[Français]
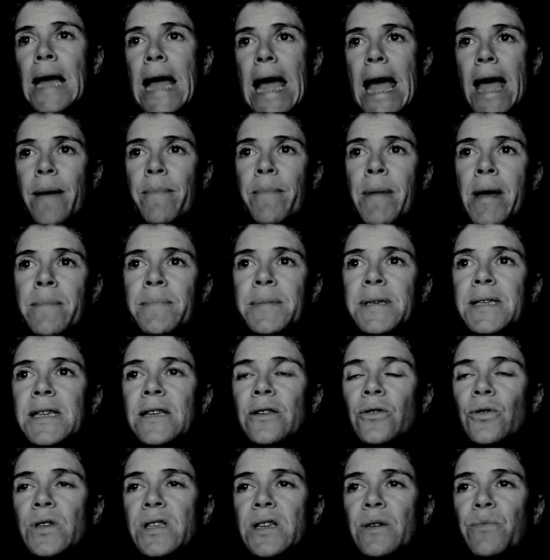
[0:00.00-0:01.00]
Et même si
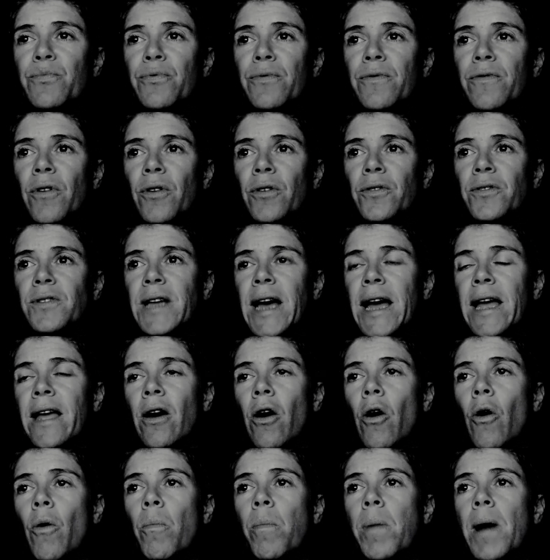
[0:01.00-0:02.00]
nos épouvantails
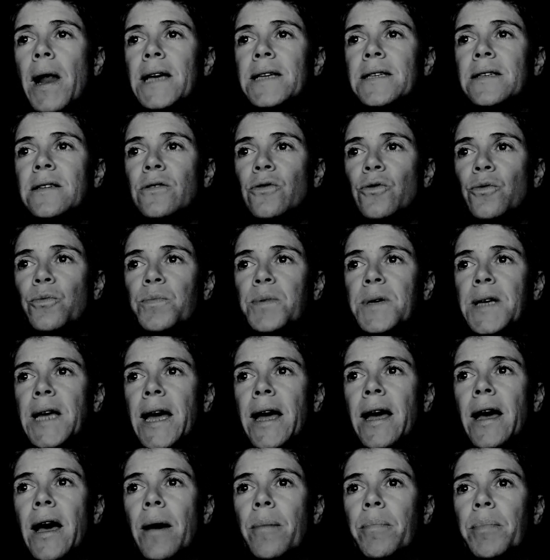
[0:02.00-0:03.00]
remplacent nos
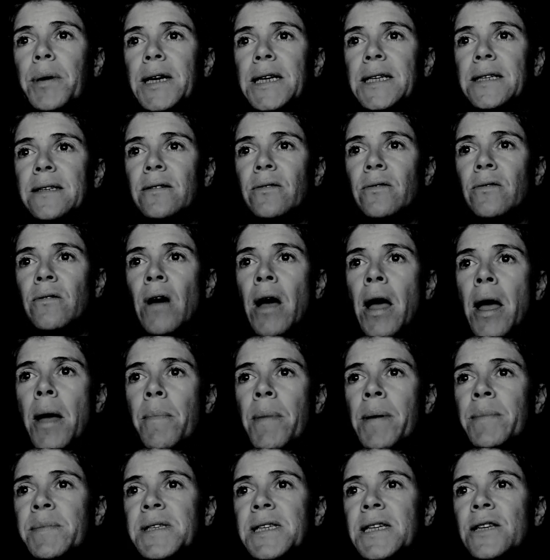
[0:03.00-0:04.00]
pierres à présent,
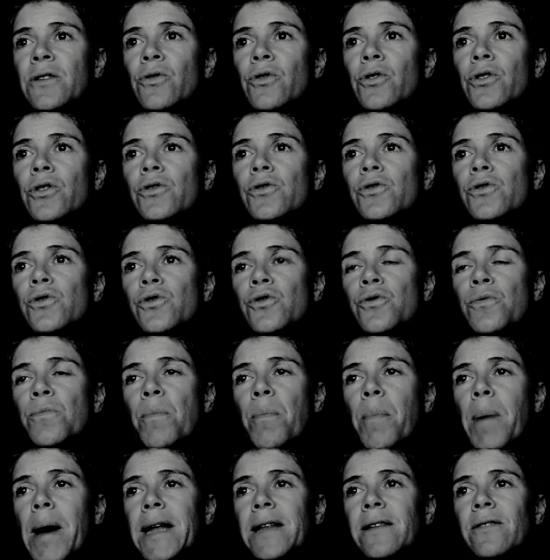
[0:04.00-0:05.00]
même si nos costumes
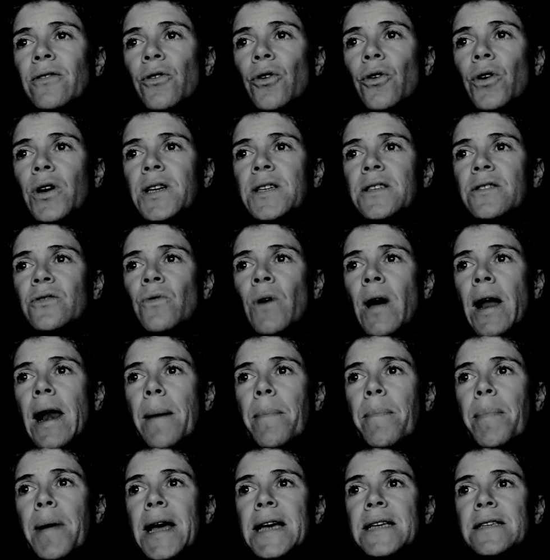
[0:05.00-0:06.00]
battent l'horizon à
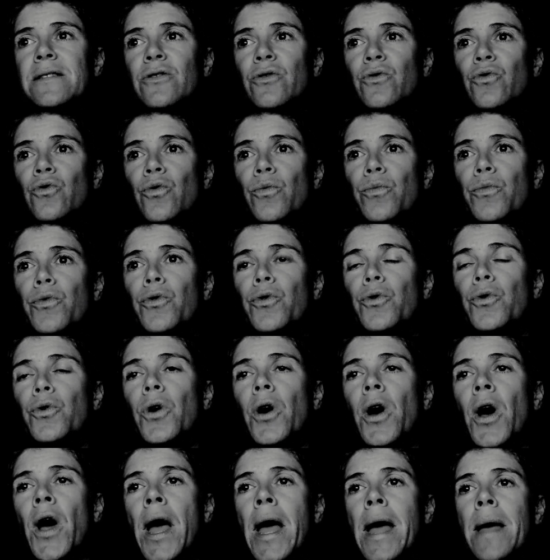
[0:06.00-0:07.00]
la place de nos
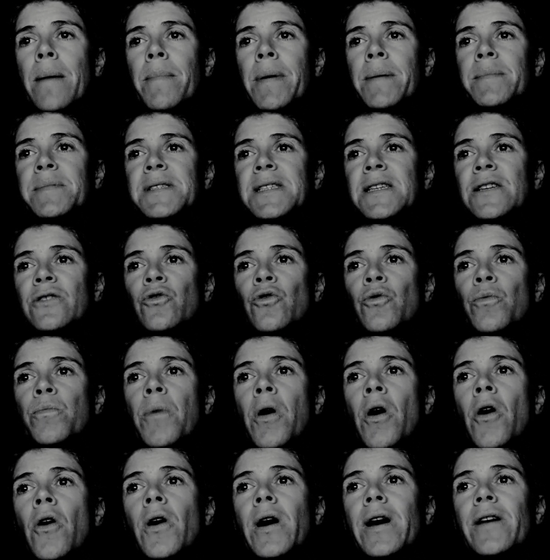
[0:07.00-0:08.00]
murs, même si nos
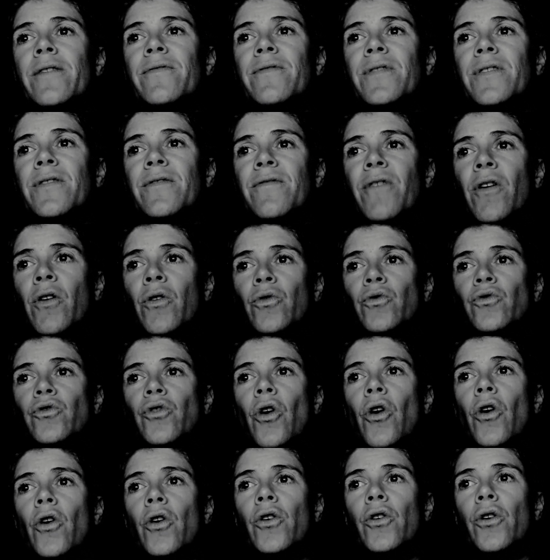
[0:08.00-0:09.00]
morts et vivants
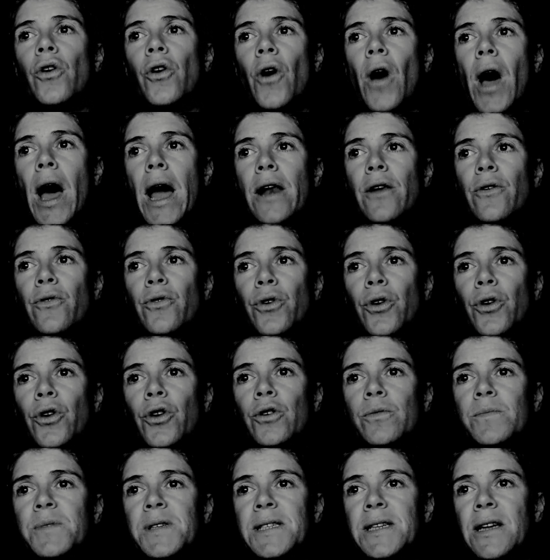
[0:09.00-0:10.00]
troquent leur allure
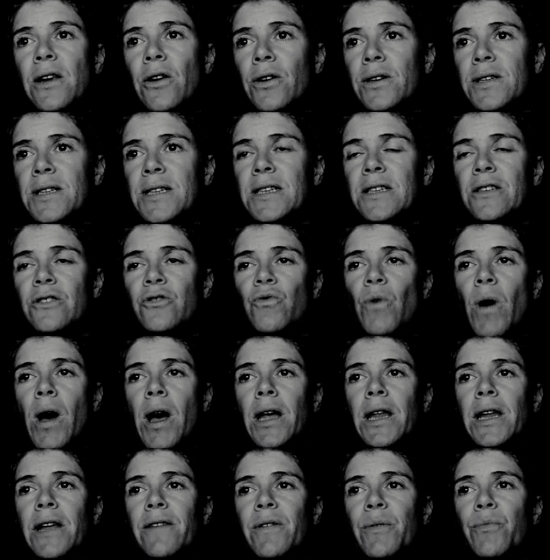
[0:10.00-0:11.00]
comme si leurs
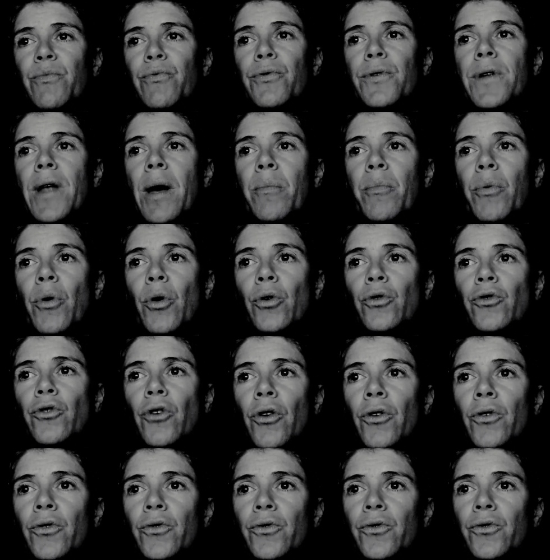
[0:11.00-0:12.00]
histoires n'avaient plus
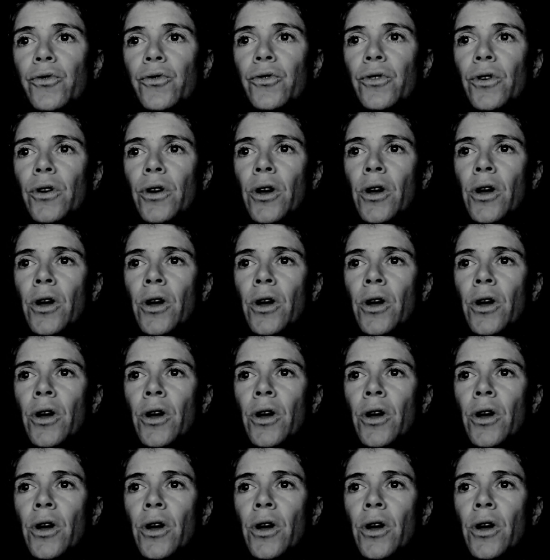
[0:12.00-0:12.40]
d'importance,